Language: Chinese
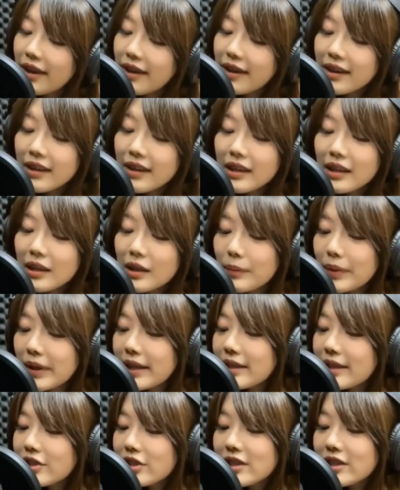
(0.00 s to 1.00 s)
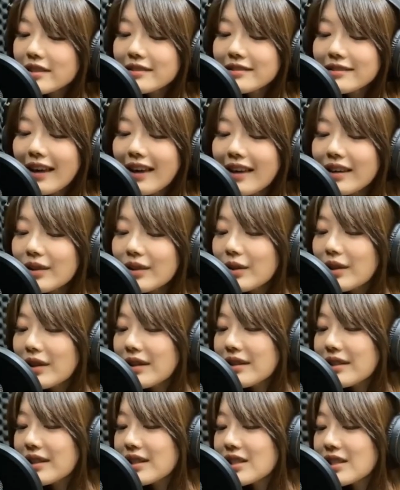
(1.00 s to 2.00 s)
我如果在飞，我之前是没有
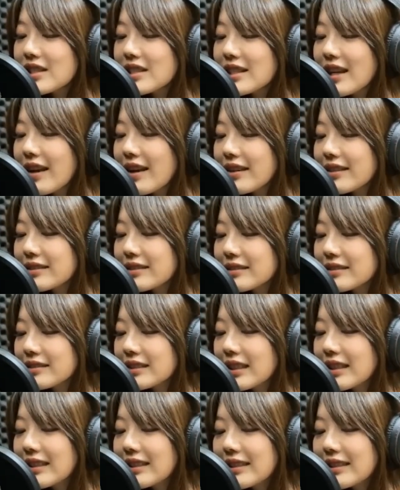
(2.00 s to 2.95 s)
时间可以拍影片的。